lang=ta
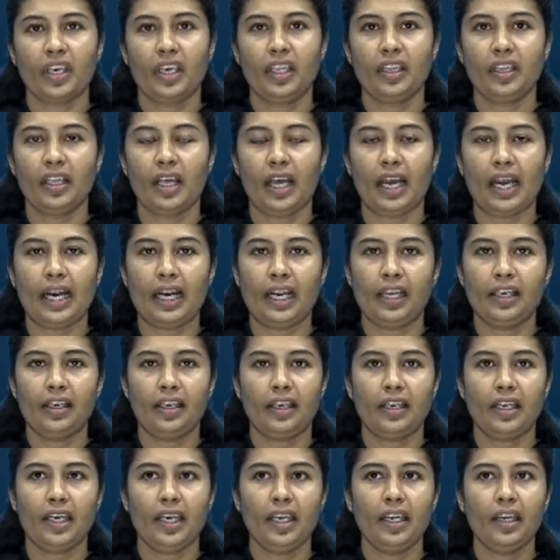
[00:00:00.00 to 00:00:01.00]
இந்த
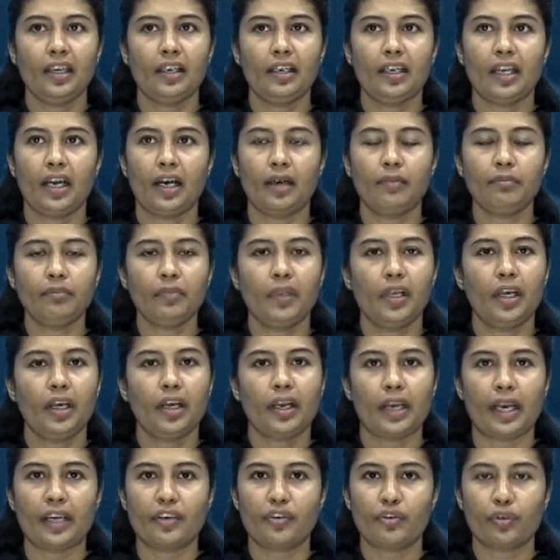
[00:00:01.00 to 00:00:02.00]
அழகினை நாம்
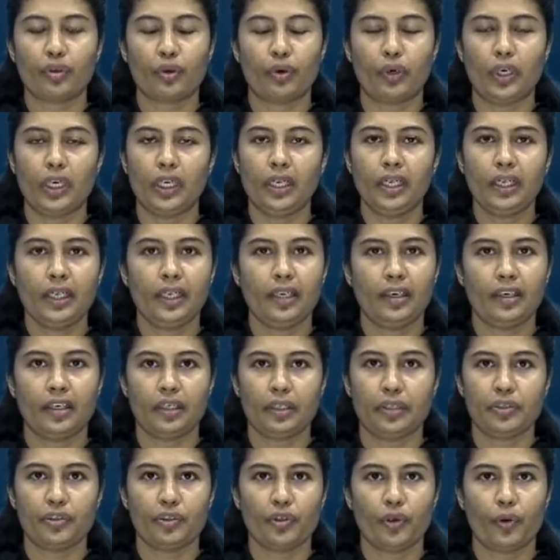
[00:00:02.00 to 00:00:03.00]
கற்றுக்கொள்ள
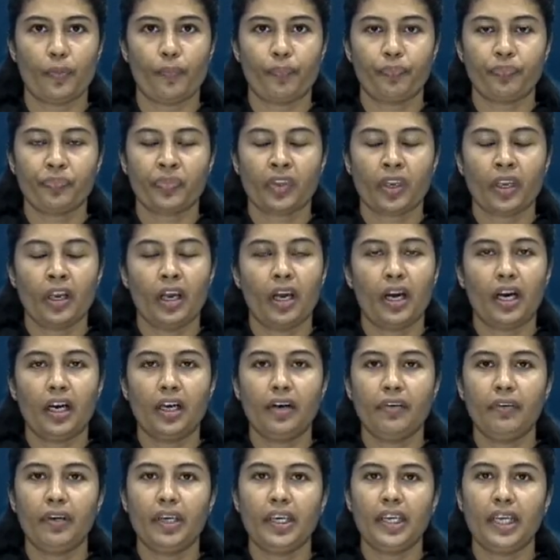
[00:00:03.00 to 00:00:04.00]
இருக்கின்றோம்
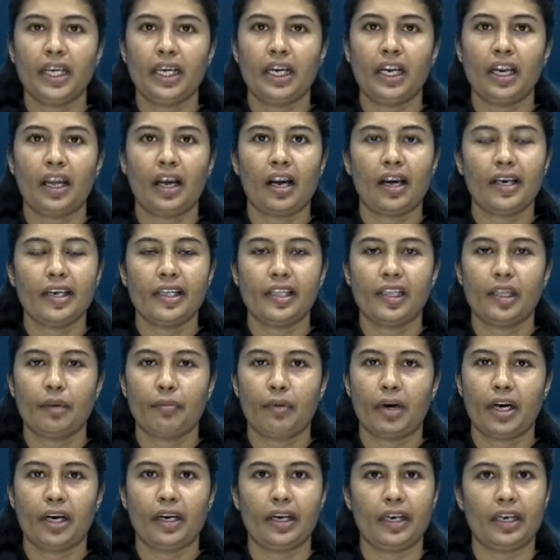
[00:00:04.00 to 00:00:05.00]
ஆகவே நீங்கள்
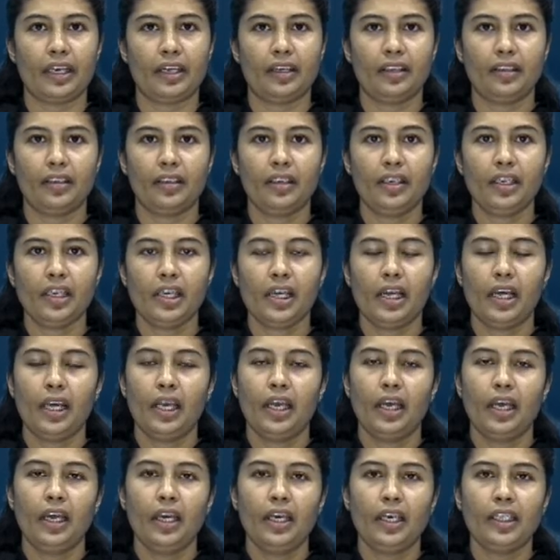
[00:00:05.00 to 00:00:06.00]
ஆயத்தமாக இருந்து
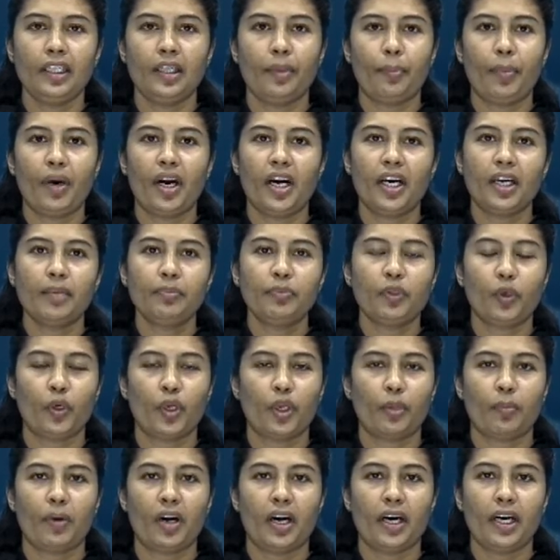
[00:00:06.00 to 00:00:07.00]
இந்த பாடம்
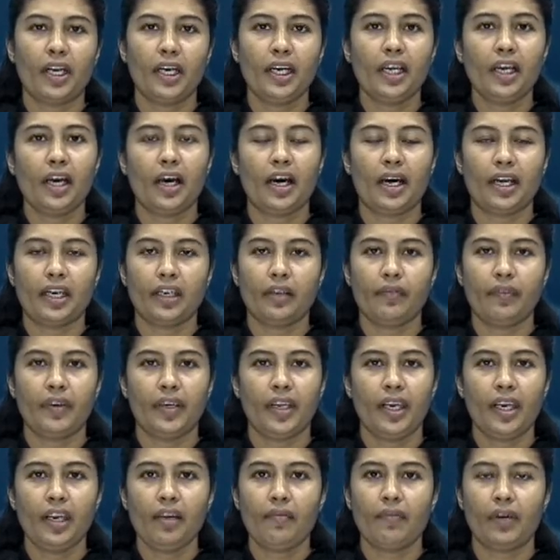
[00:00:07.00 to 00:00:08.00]
தொடர்பான
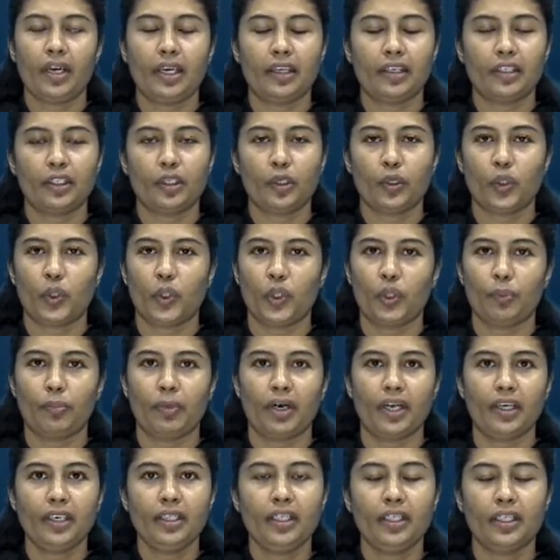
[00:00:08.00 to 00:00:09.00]
அறிவினை வளர்த்து
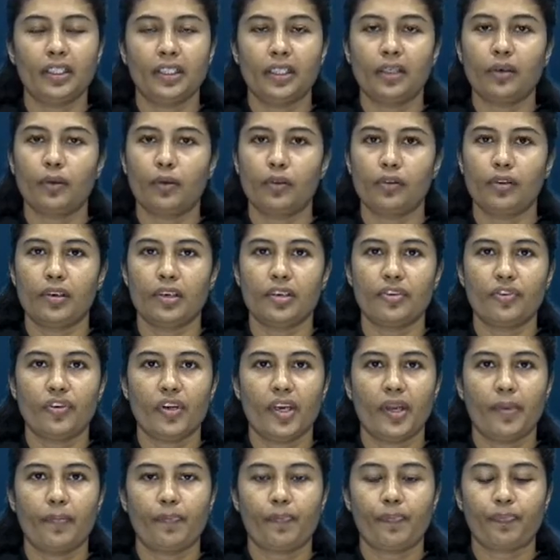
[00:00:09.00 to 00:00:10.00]
கொள்ளுமாறு
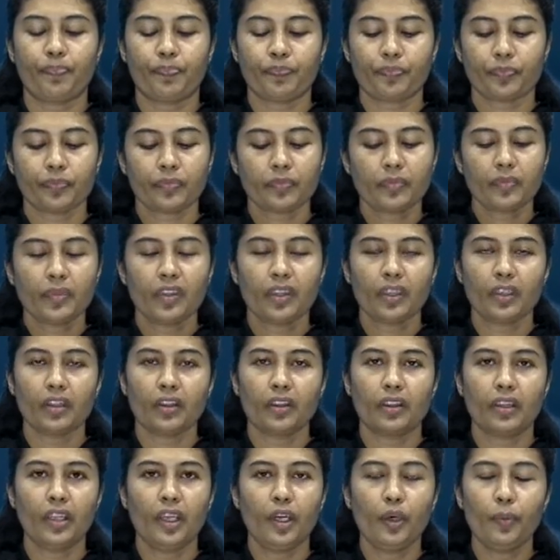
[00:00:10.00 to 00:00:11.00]
கேட்டுக்கொள்கின்றேன்
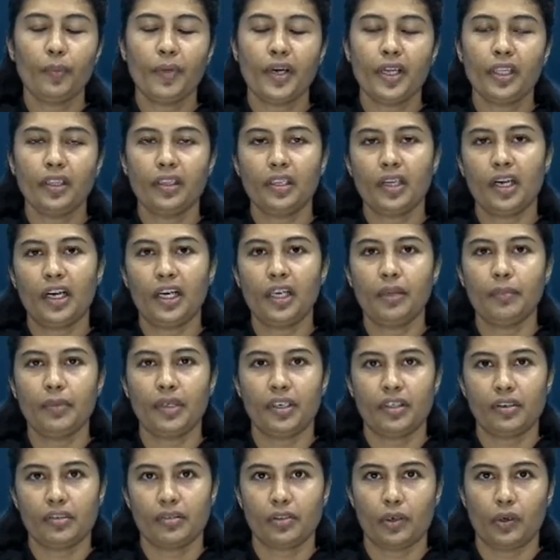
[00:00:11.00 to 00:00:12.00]
திருமணத்தியாளம்
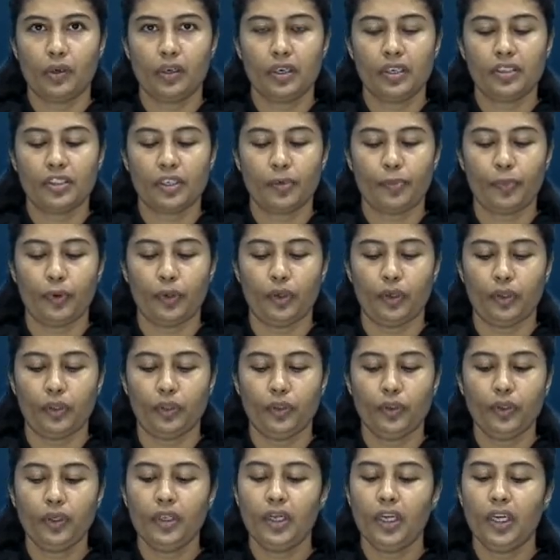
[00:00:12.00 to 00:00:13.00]
என்று சொல்கின்ற
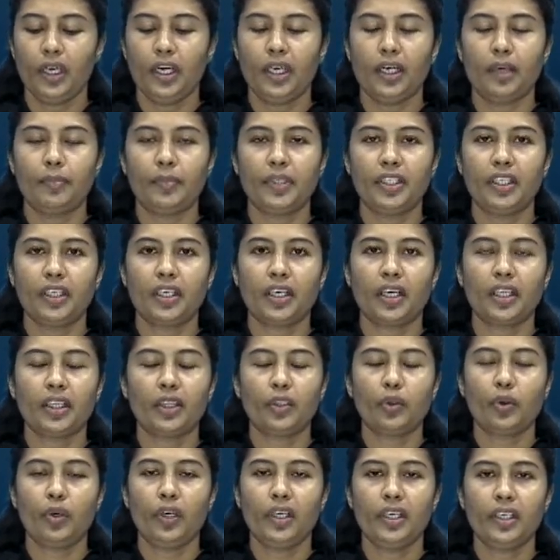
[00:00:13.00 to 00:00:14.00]
பொழுது எமது
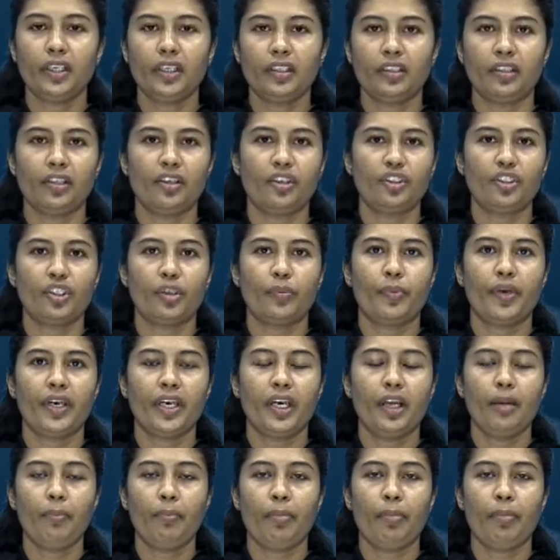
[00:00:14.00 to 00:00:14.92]
கத்தோலிக்க திருச்சபையில்